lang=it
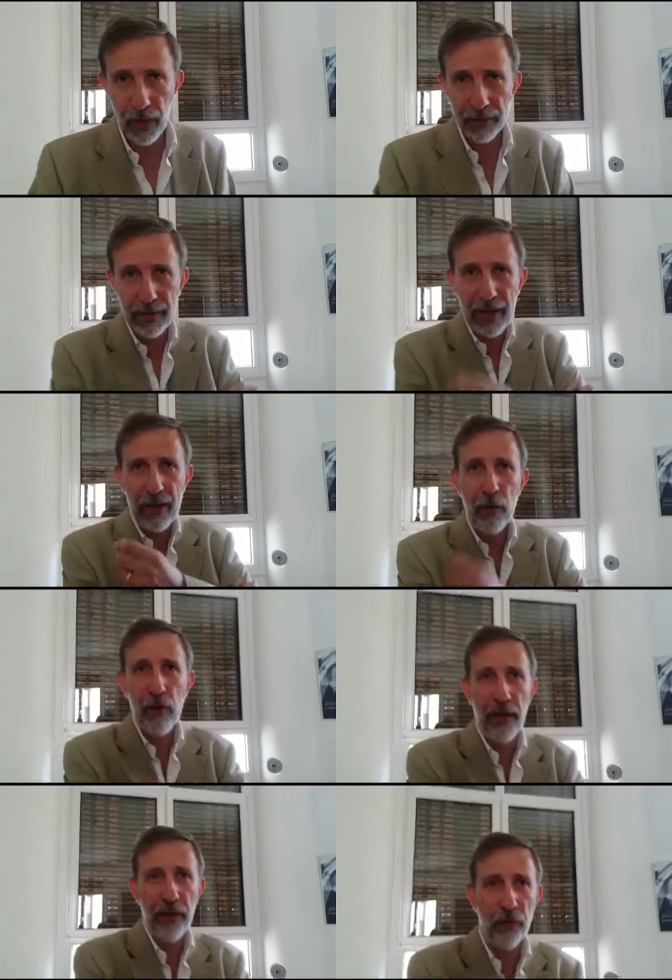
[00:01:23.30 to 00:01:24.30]
attanagliano
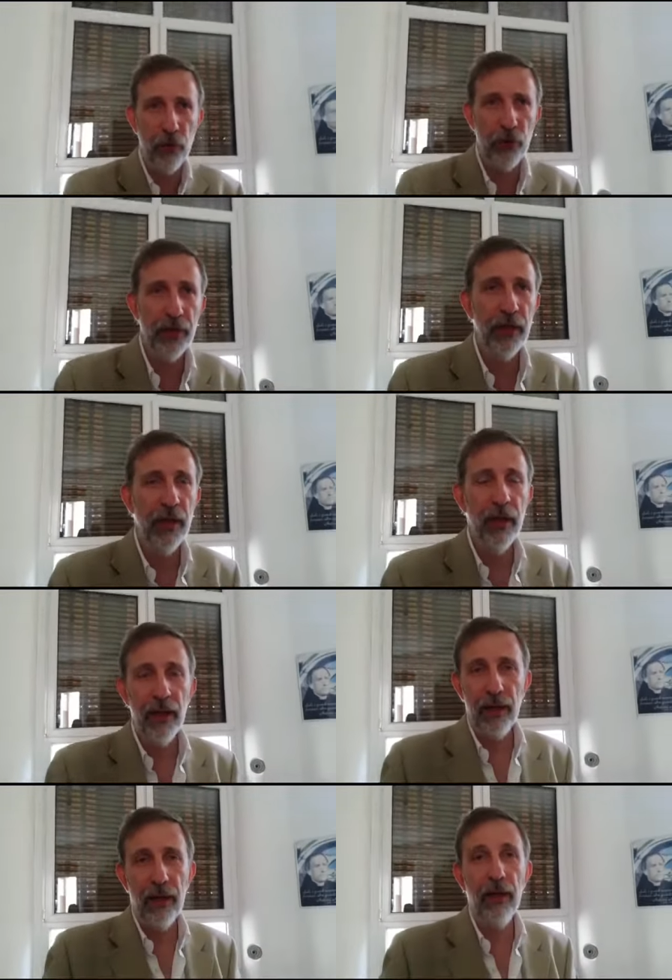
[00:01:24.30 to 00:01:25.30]
le regioni,
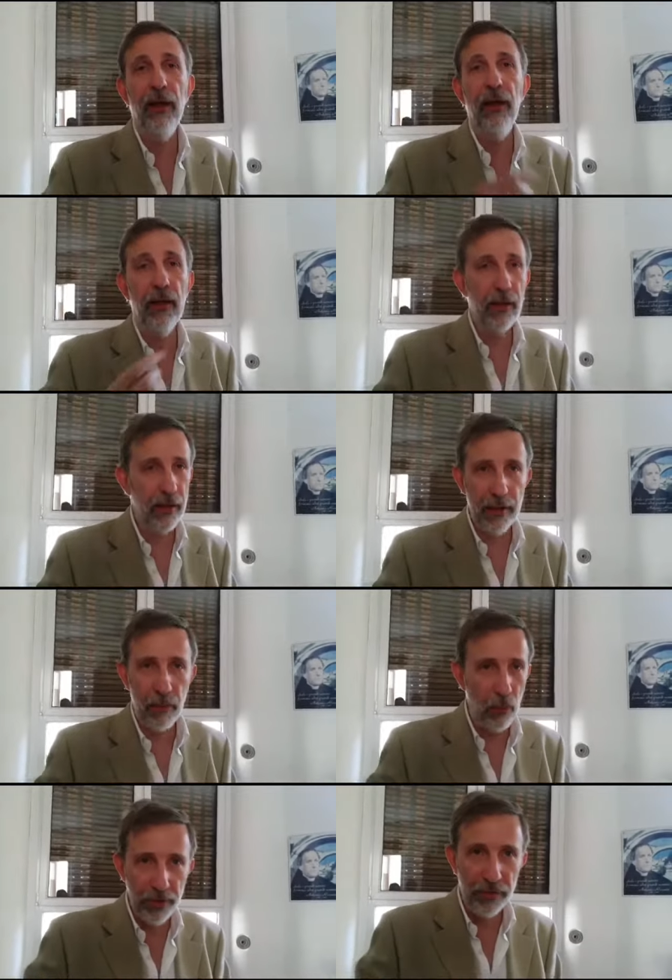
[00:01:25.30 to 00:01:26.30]
eh, le
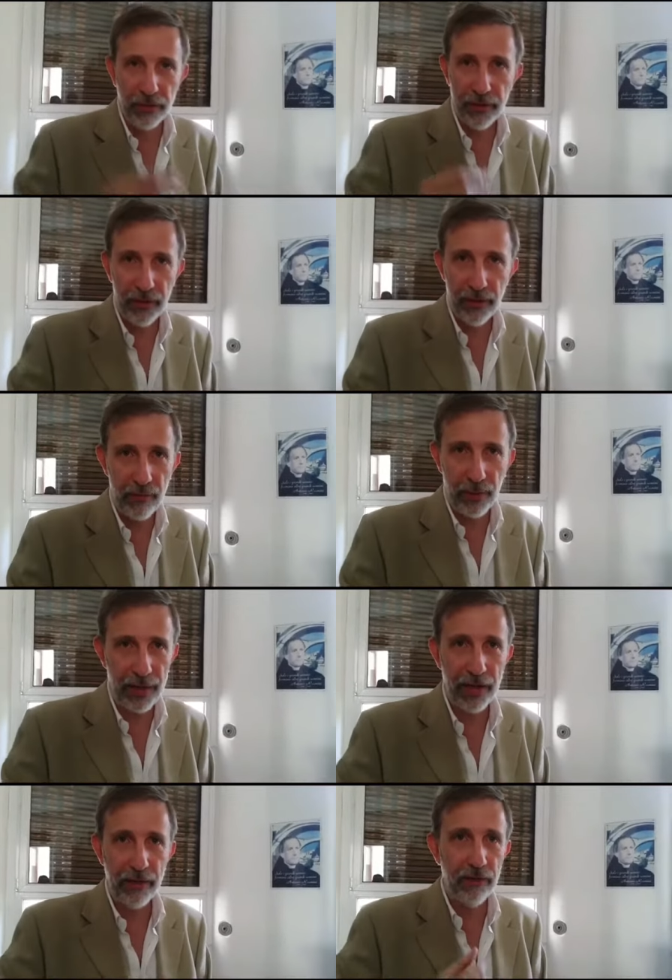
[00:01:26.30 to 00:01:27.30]
politiche
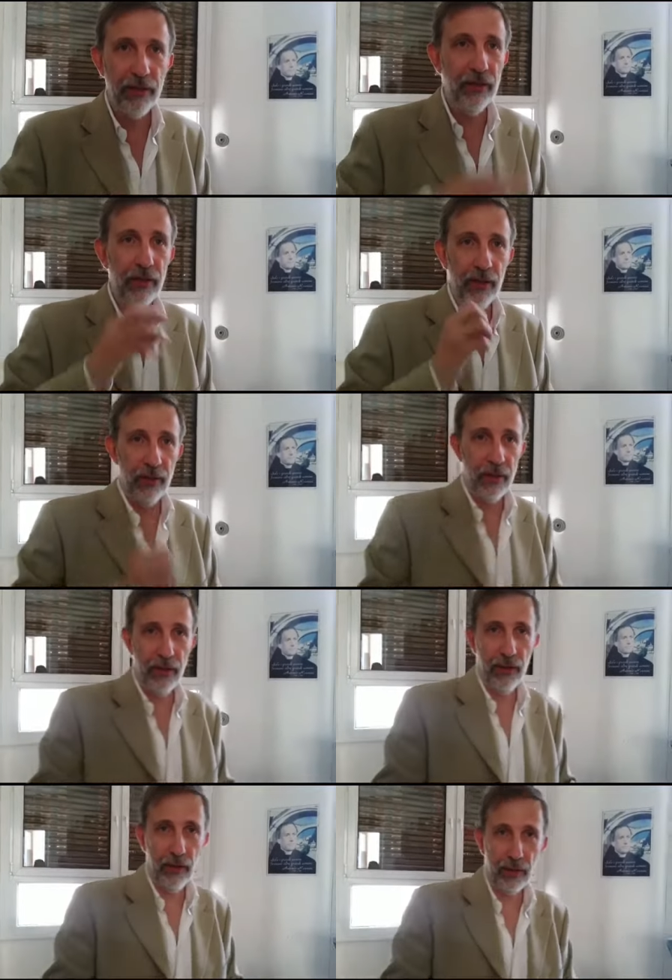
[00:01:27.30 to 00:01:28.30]
magari di
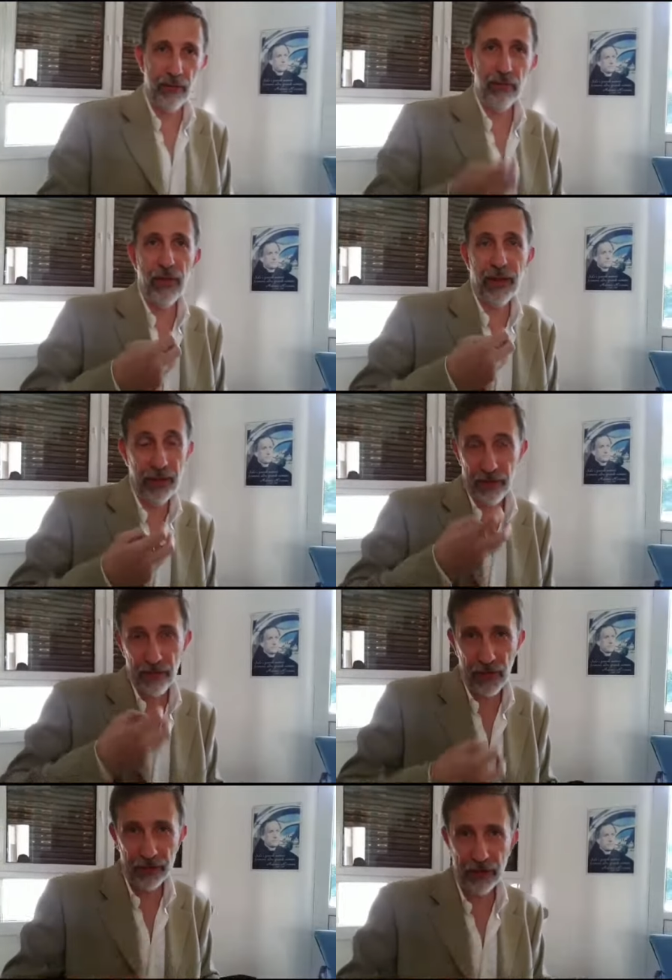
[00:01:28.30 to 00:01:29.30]
eh, infla-
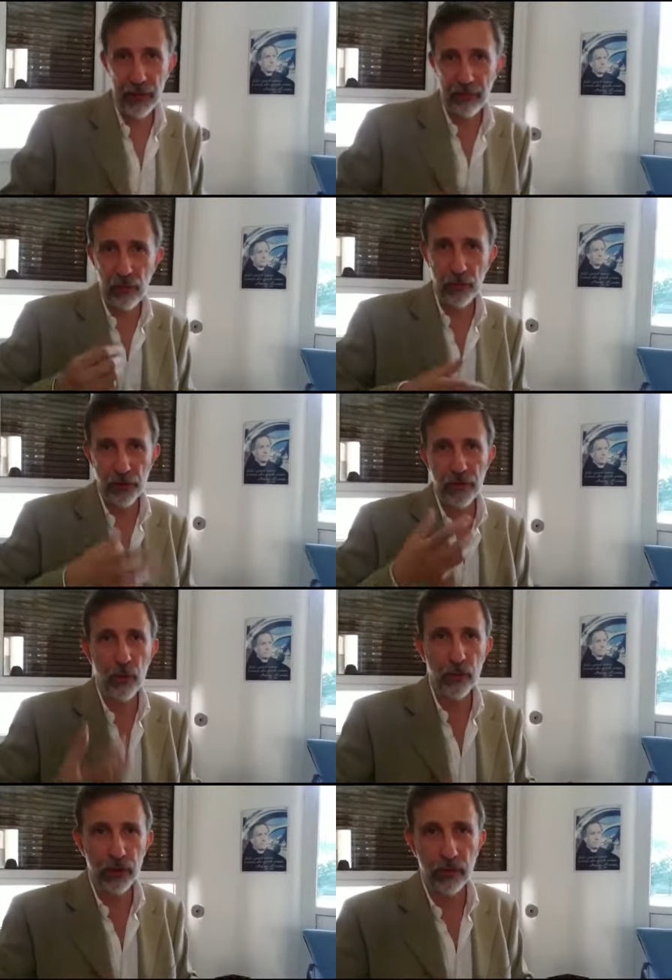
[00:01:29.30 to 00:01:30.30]
inflattive o di
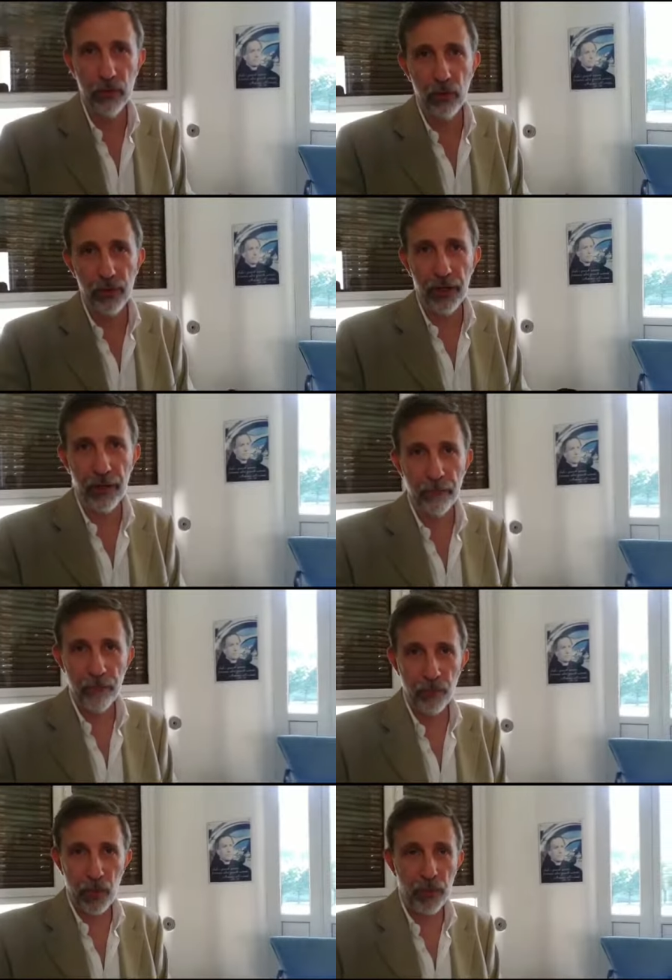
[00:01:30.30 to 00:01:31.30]

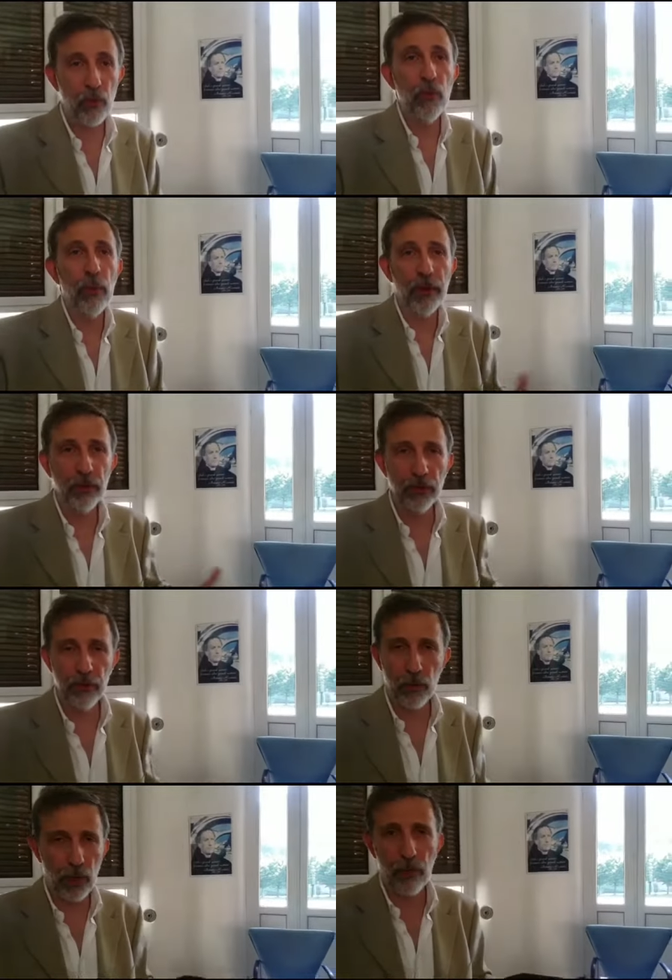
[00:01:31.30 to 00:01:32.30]
svalutazione per cui aprendo
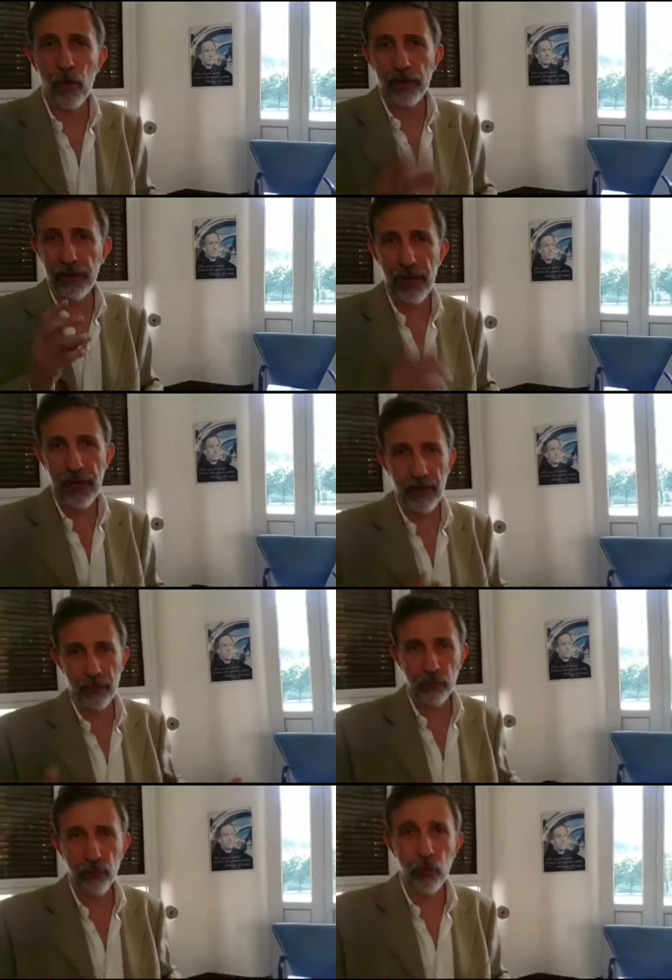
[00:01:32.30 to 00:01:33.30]
davvero una porta al
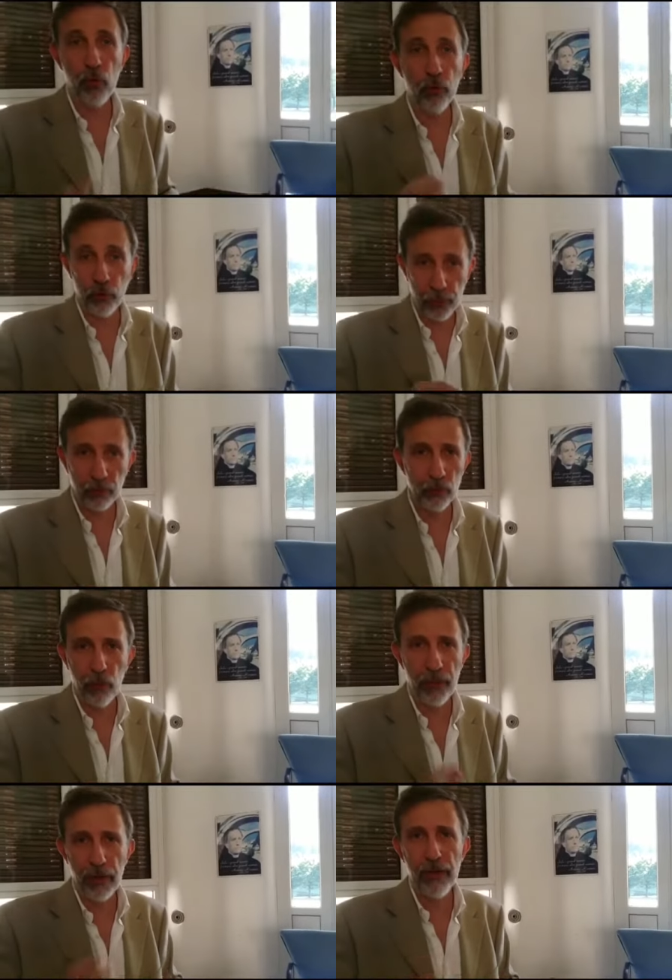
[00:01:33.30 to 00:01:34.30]
futuro,
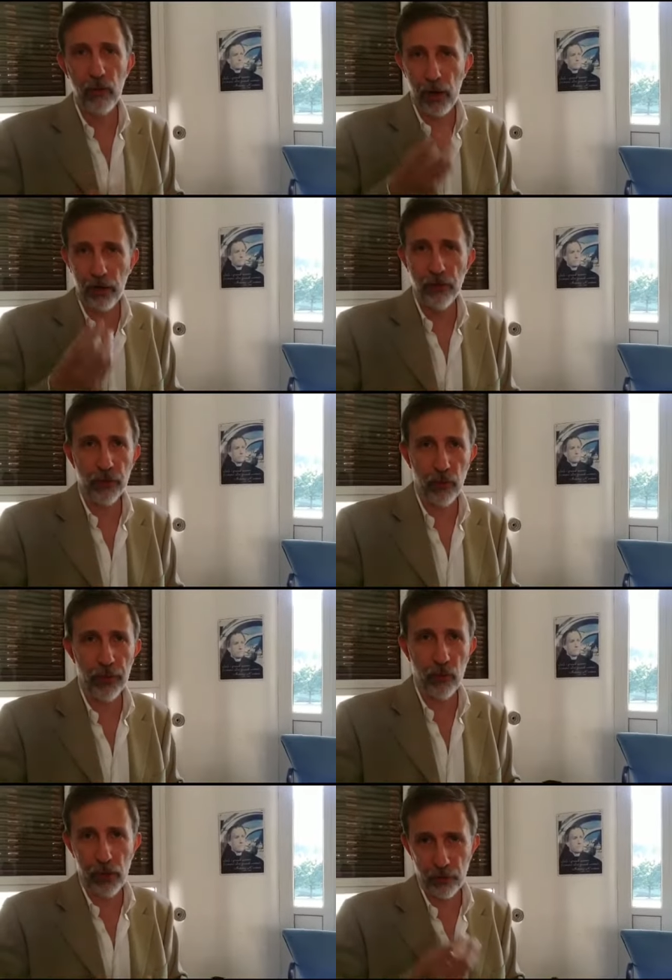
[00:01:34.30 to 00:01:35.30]
soprattutto per il linguaggio che è un
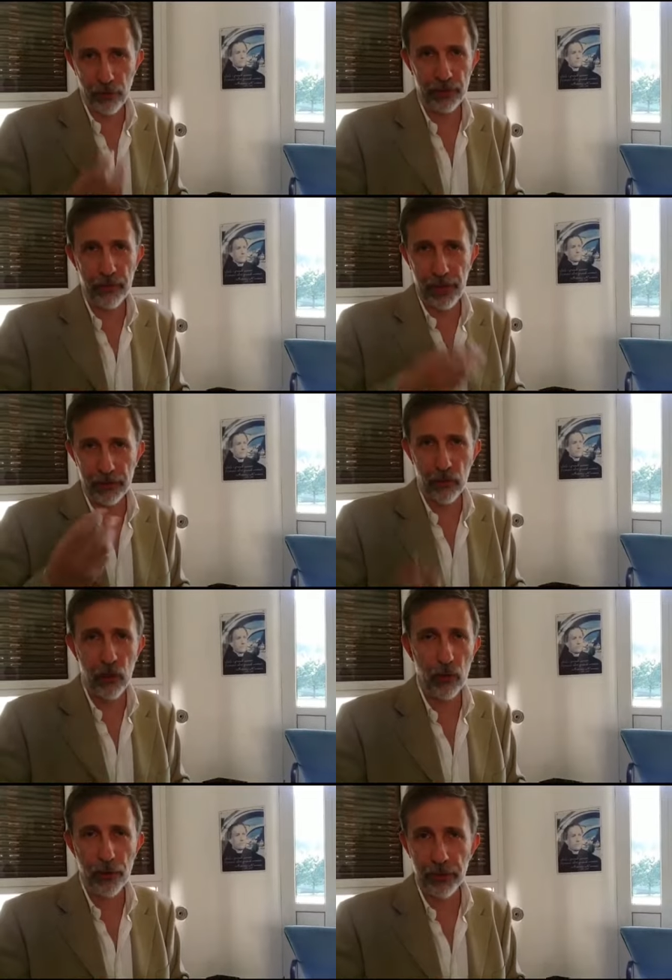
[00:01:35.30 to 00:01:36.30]
linguaggio matematico,
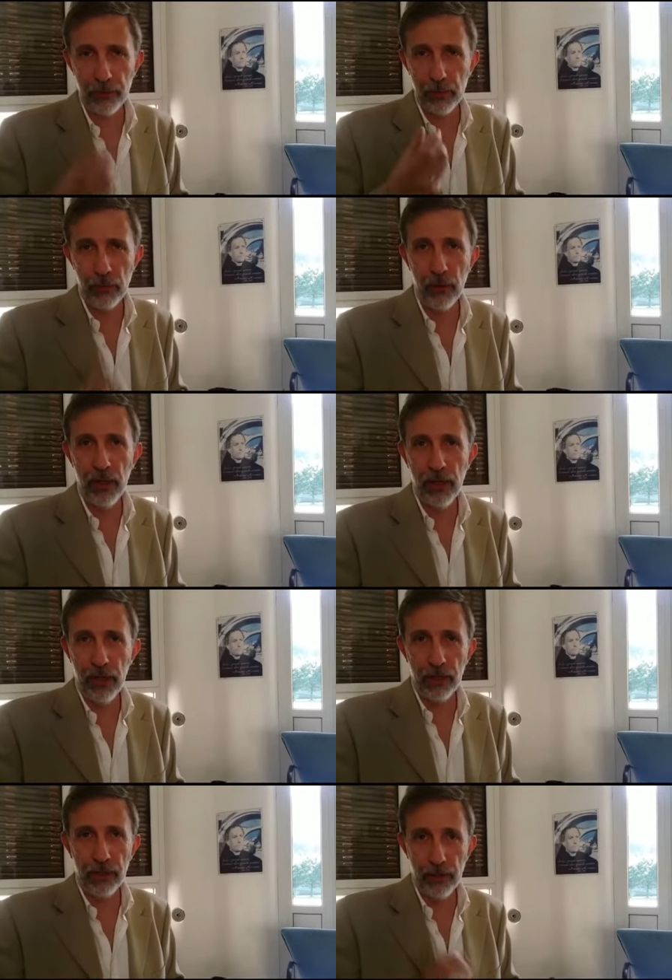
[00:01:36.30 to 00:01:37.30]
algoritmico,
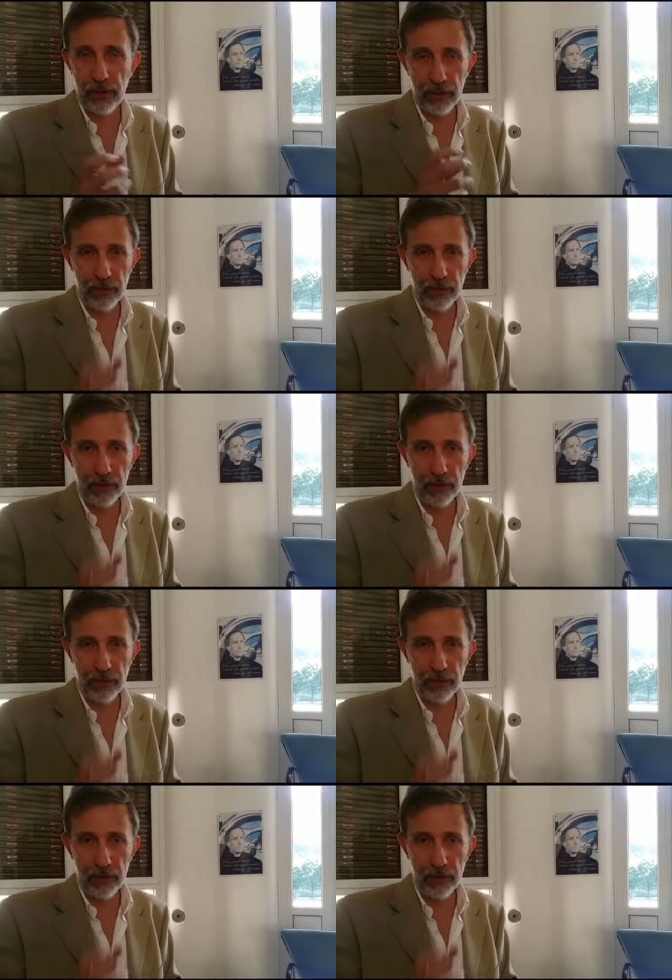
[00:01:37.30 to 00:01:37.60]
che